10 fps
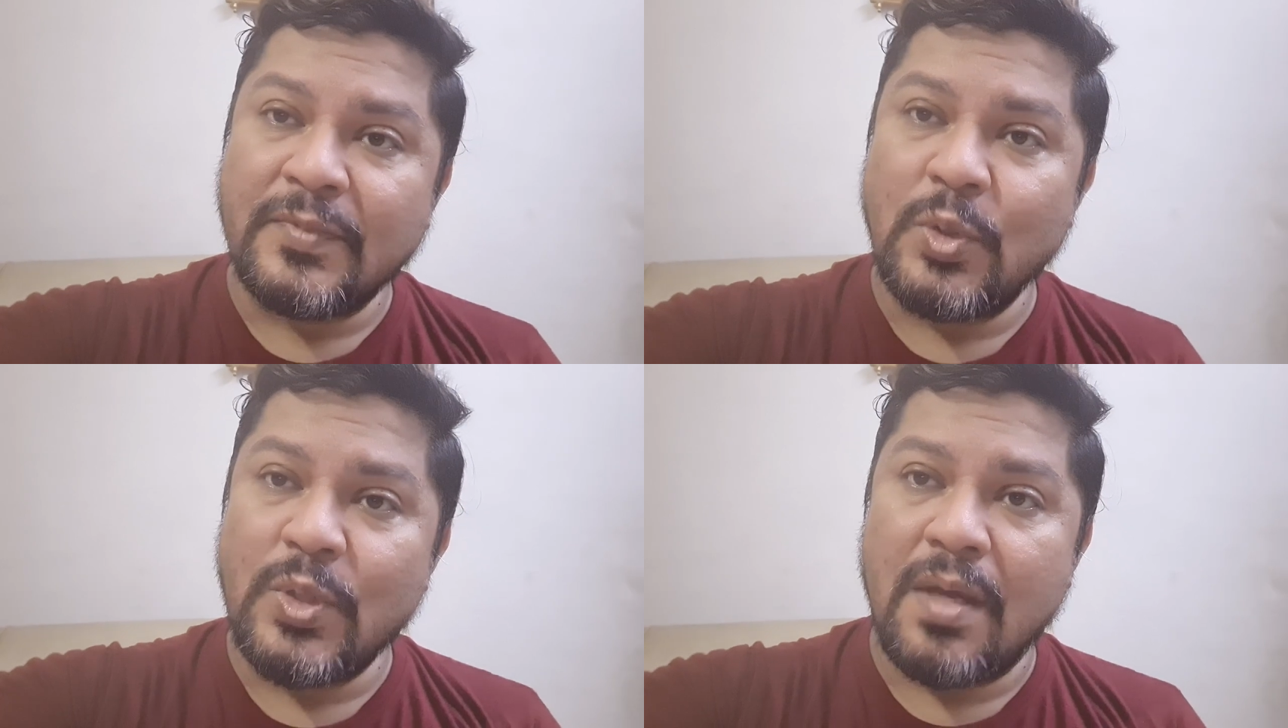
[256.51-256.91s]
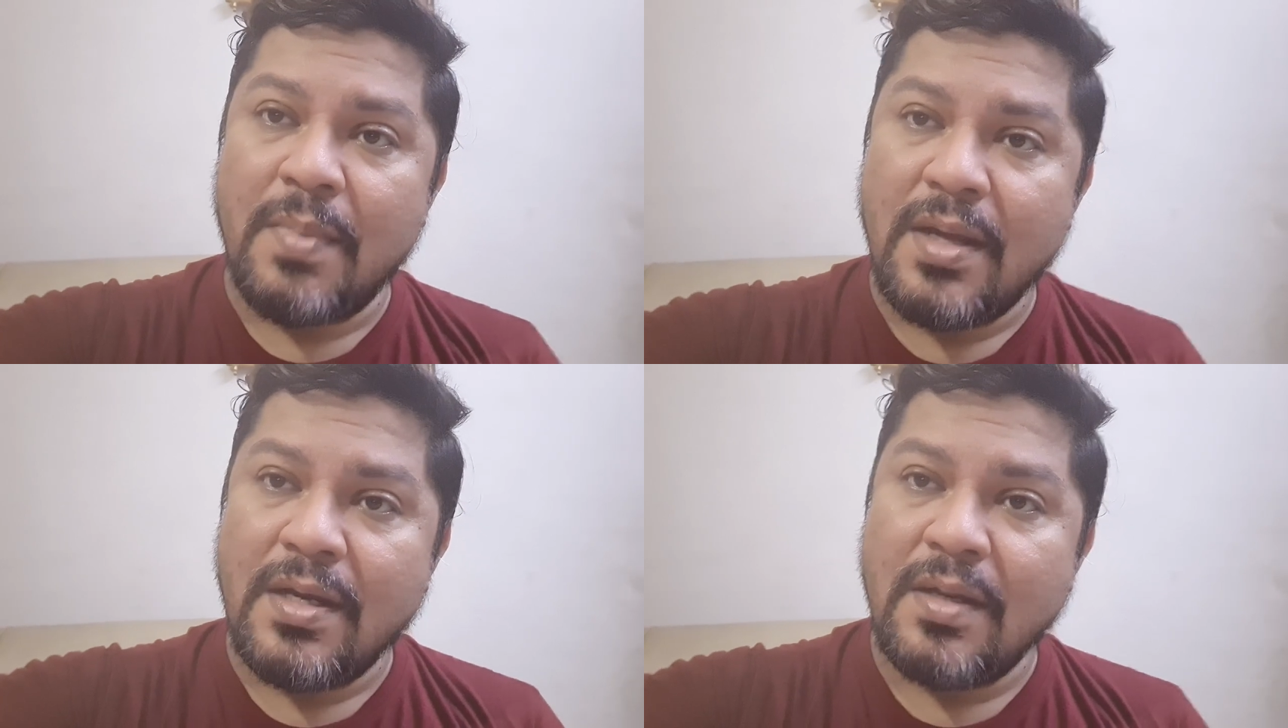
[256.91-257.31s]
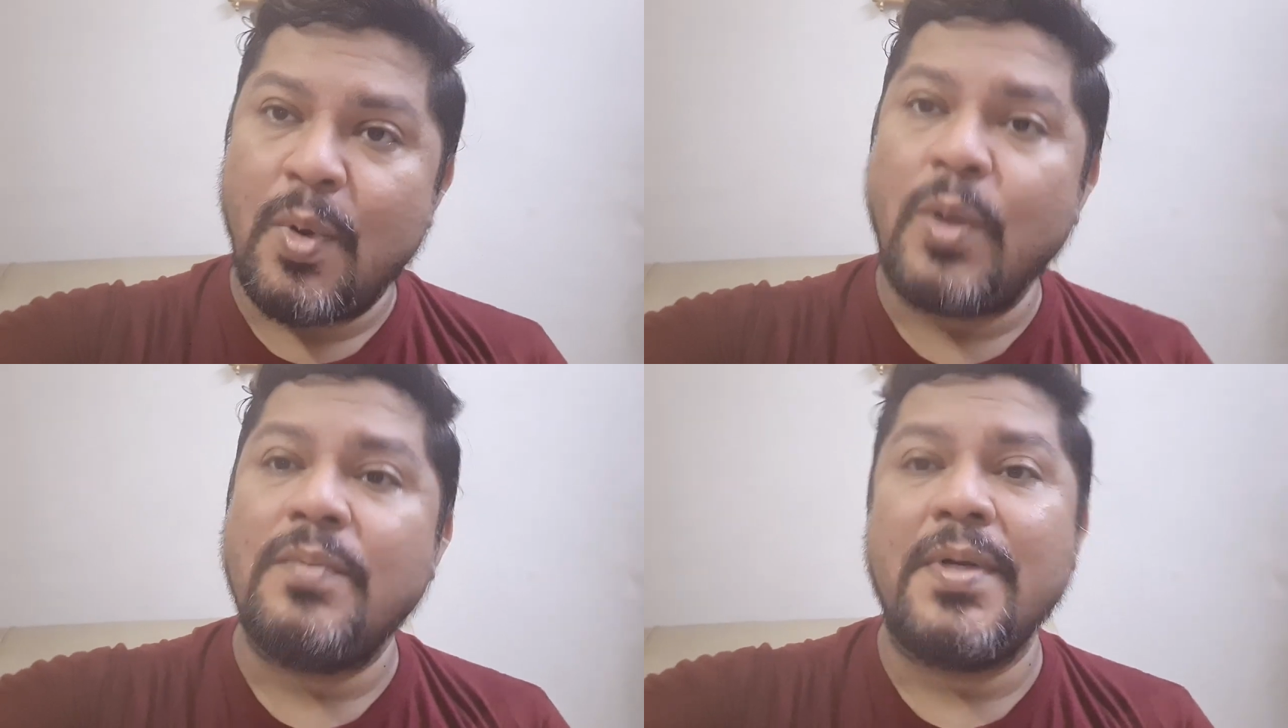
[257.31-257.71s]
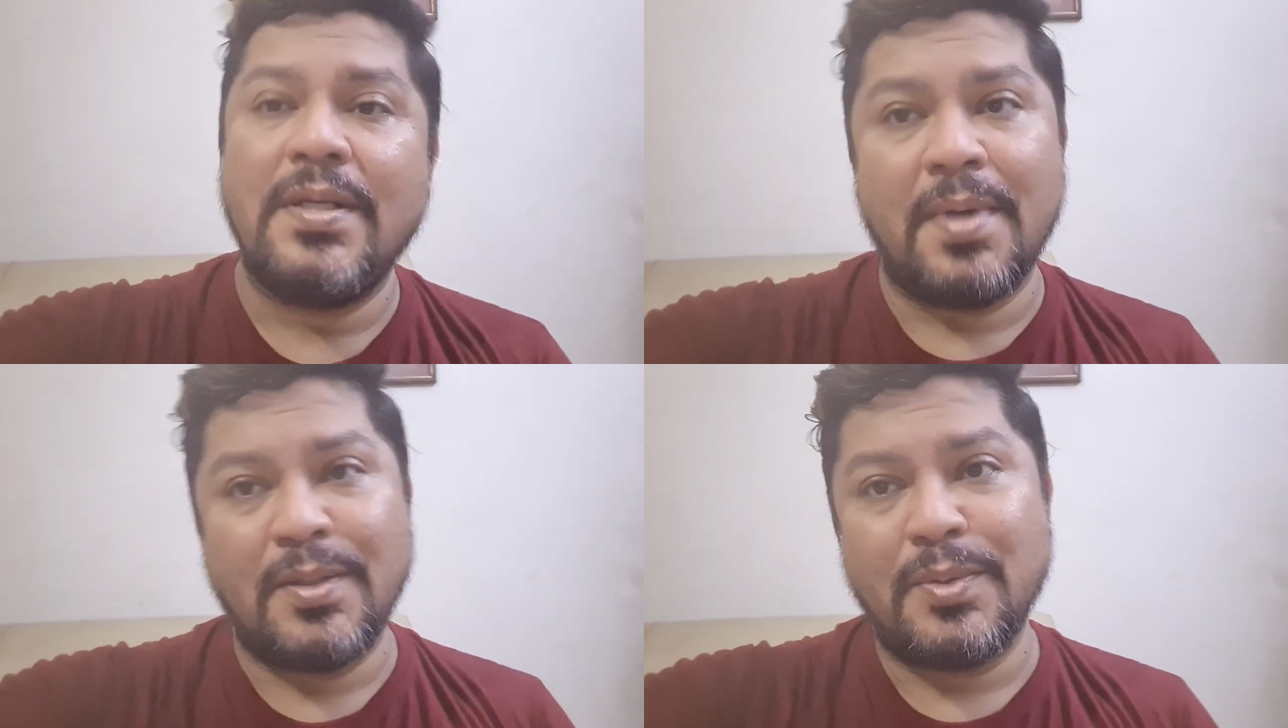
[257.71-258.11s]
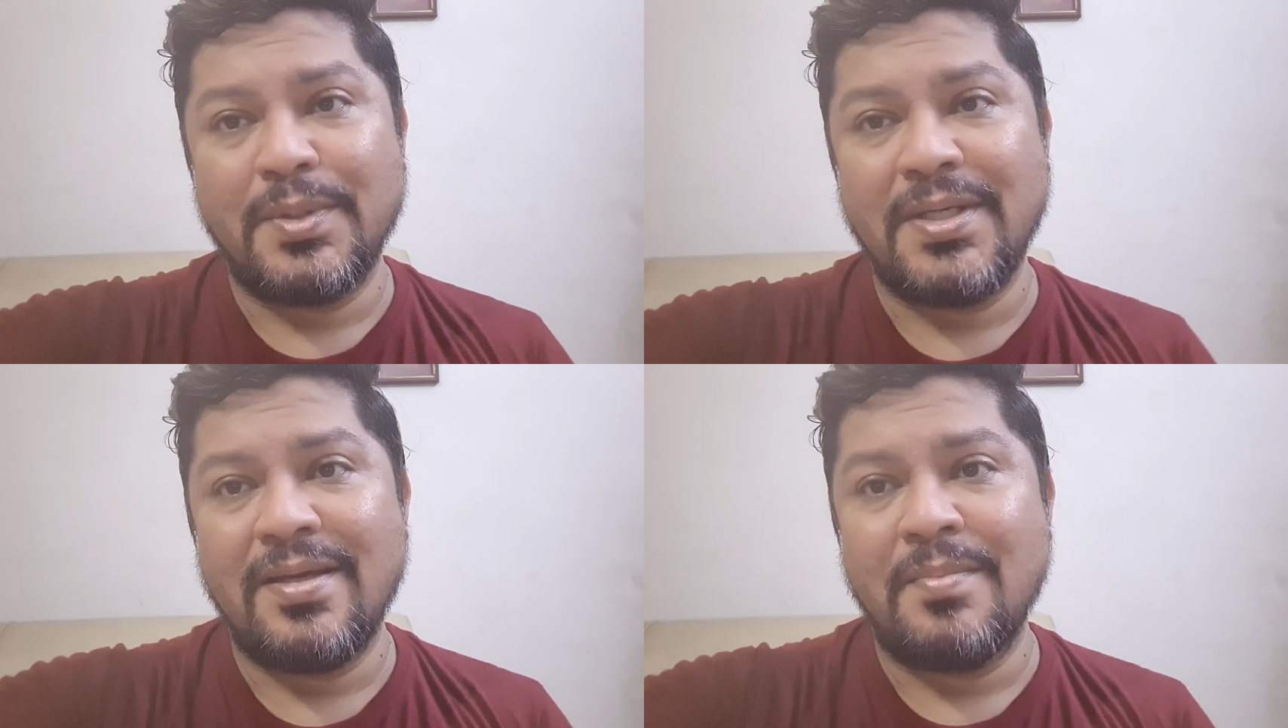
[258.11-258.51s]
तो ये हमारे लिए बहुत बड़ी बात
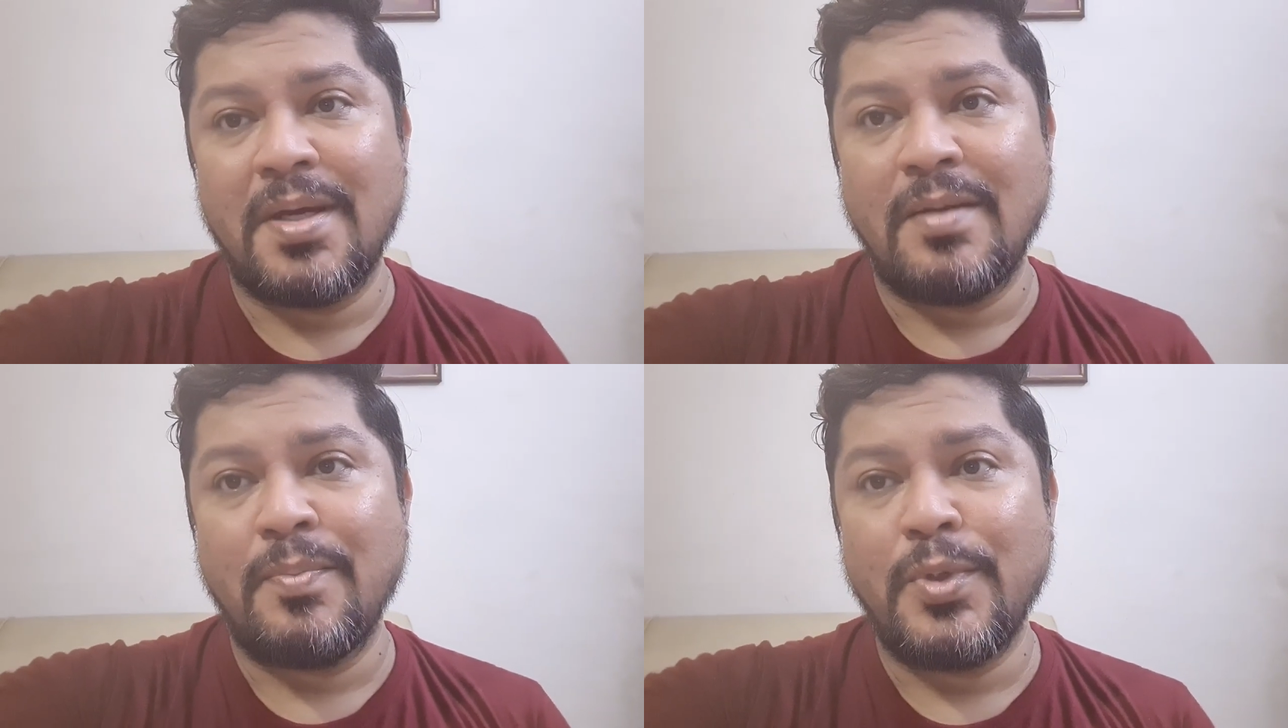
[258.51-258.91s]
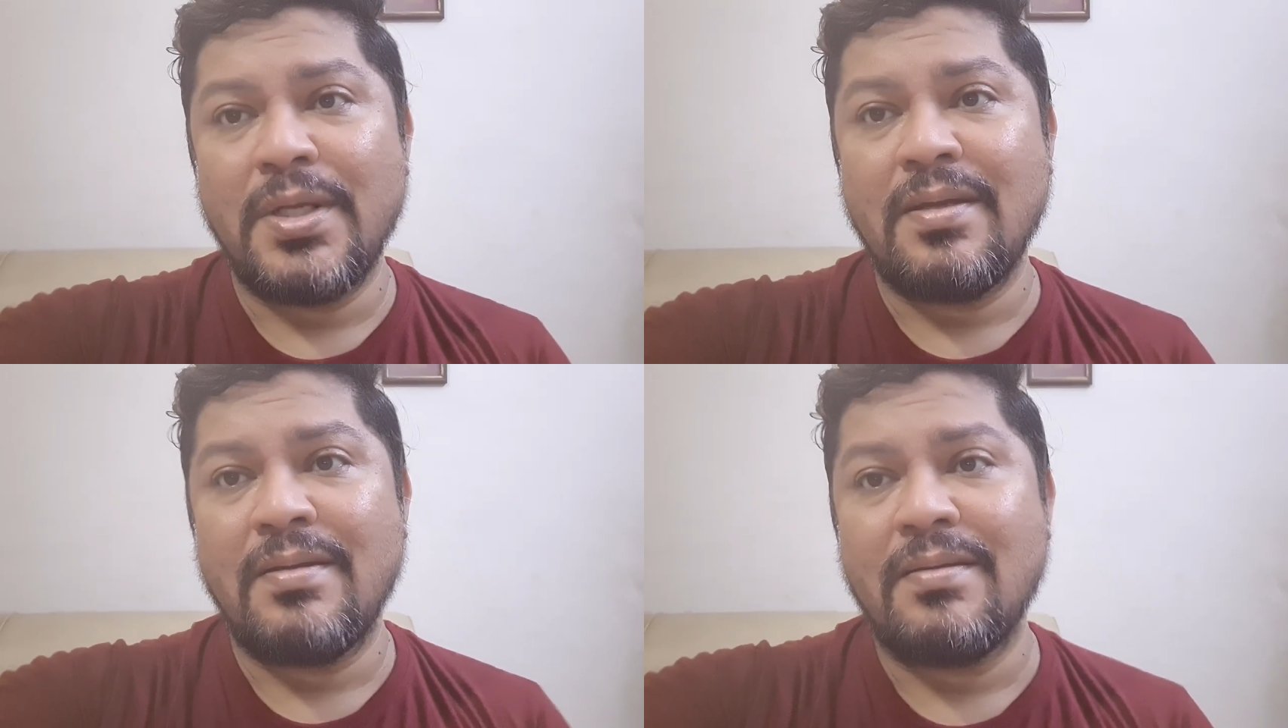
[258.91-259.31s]
होगी हमारे पूरी